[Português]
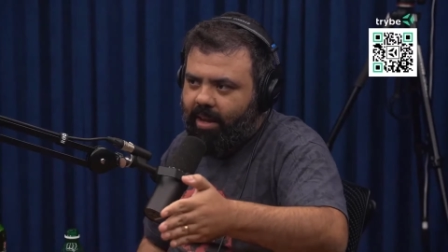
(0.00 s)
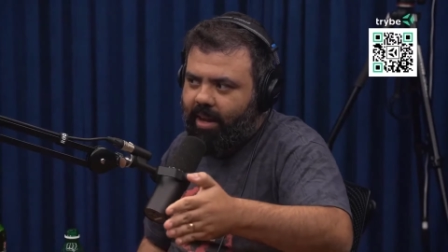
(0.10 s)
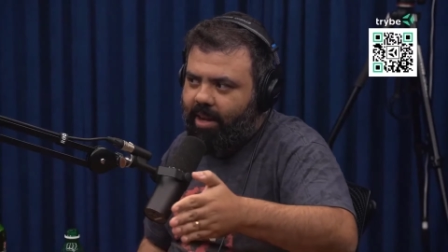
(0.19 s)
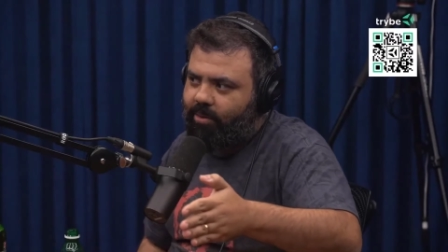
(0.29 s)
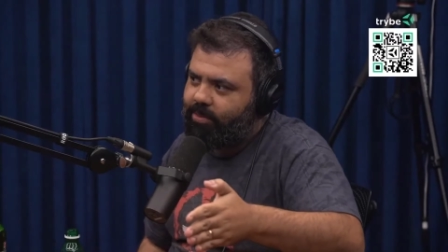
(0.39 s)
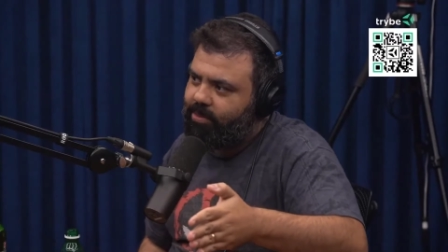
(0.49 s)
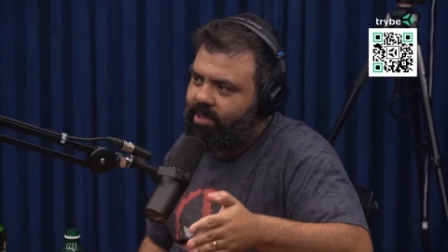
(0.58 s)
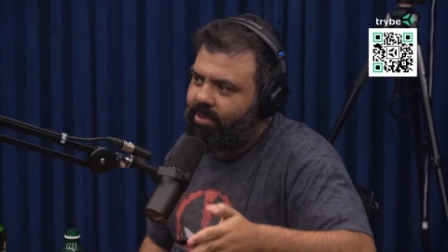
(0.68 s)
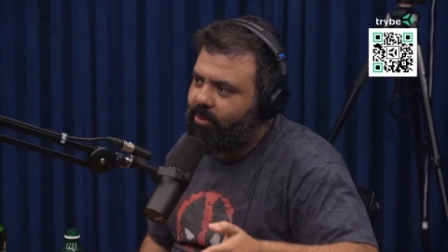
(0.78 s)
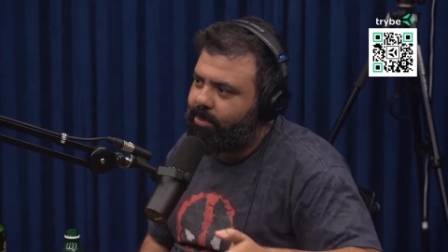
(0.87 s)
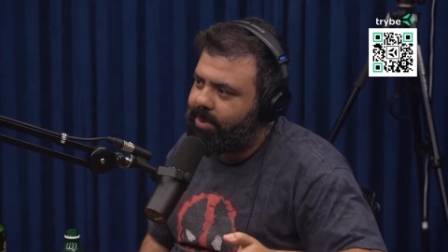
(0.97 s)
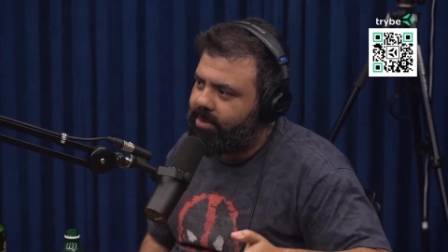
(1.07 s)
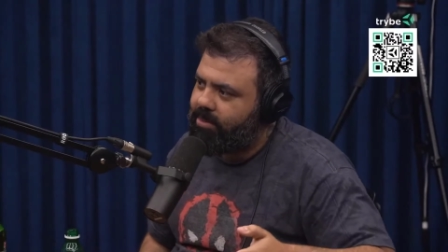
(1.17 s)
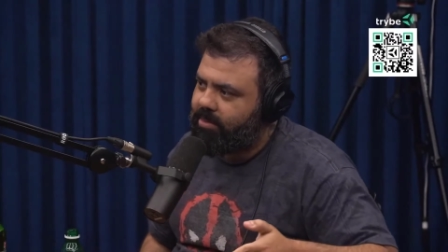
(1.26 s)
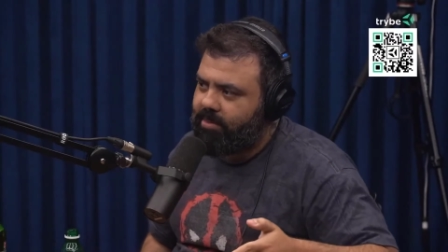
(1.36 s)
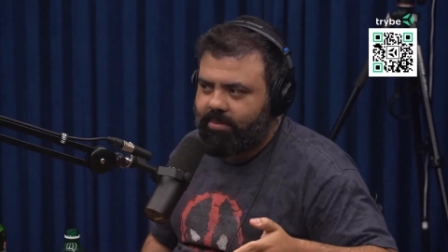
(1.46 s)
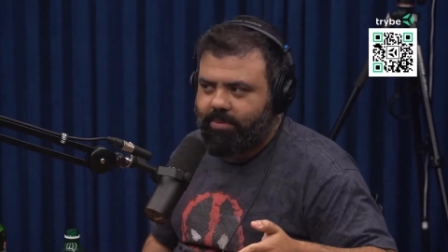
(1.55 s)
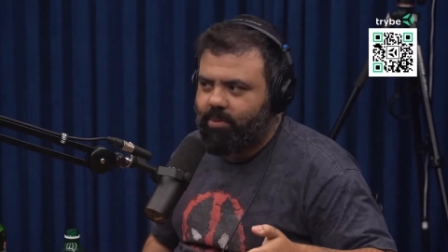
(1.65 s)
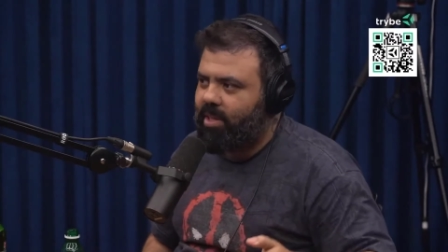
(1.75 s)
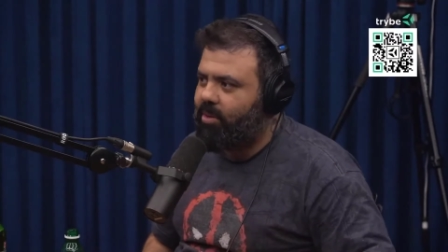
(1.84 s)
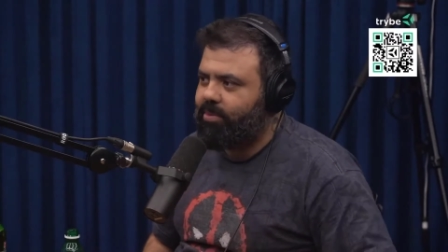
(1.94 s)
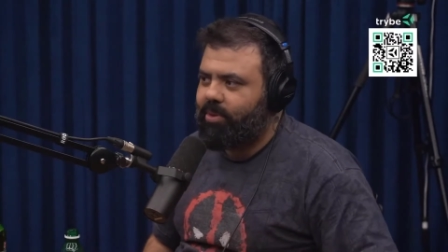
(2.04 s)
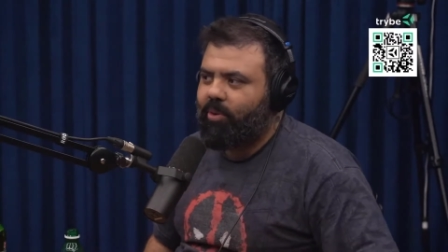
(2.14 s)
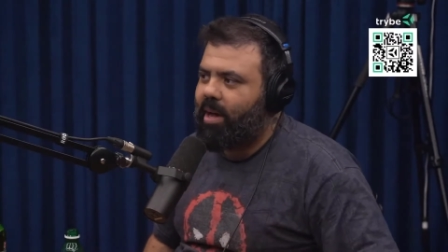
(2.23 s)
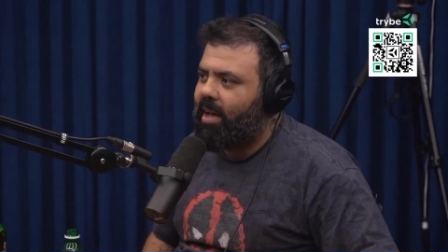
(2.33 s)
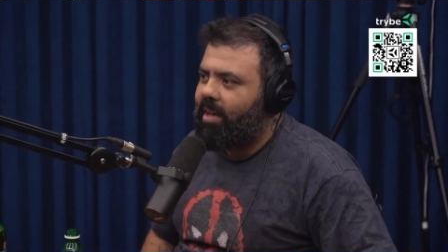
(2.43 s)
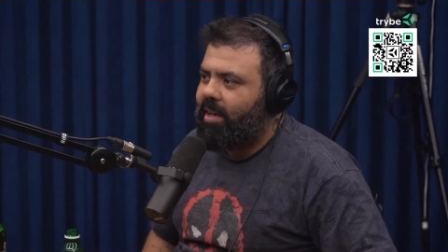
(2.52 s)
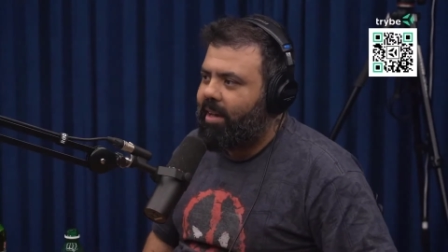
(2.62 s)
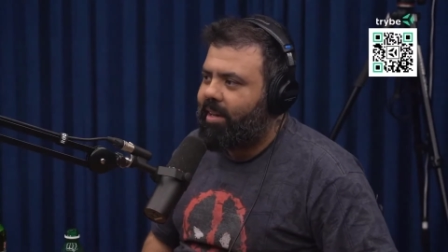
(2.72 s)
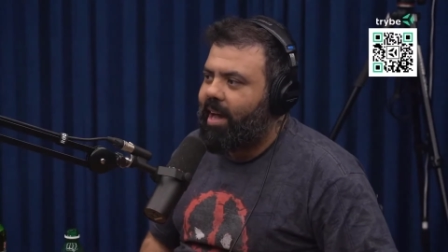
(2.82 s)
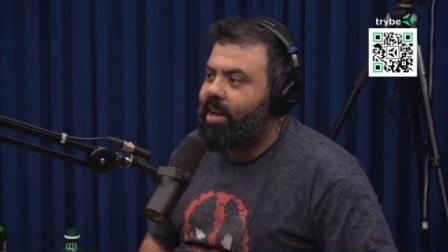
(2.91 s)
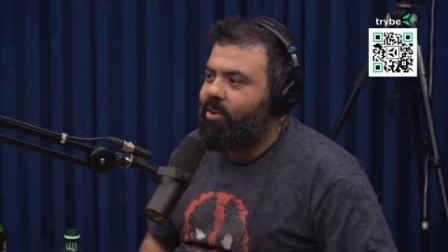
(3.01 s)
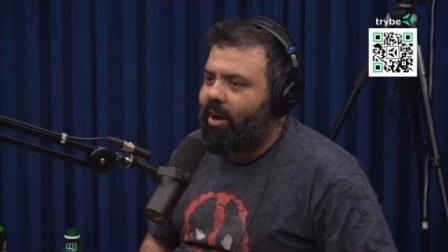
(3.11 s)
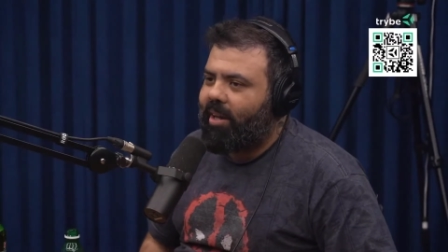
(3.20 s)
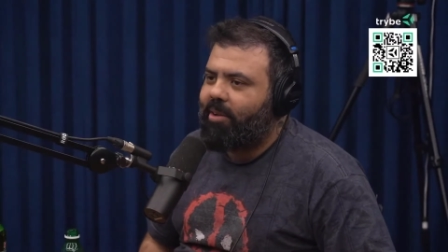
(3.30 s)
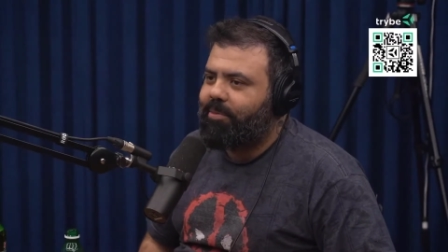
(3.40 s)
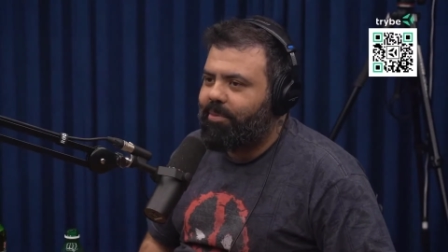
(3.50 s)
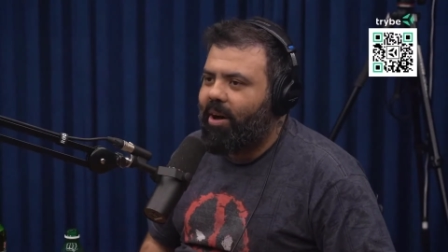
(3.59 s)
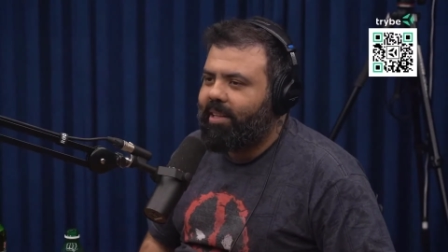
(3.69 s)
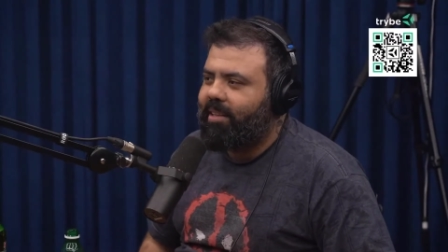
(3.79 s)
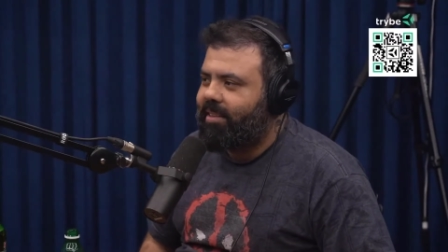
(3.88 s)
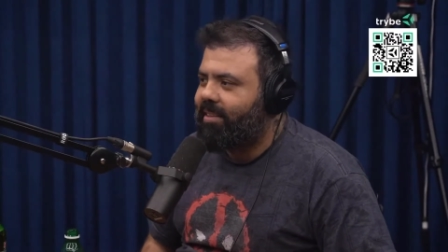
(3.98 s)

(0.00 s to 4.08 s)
Aí eu, fudeu, é comigo? Fudeu, fudeu. Polícia Civil dá medo, né? Um homem forte é de camisa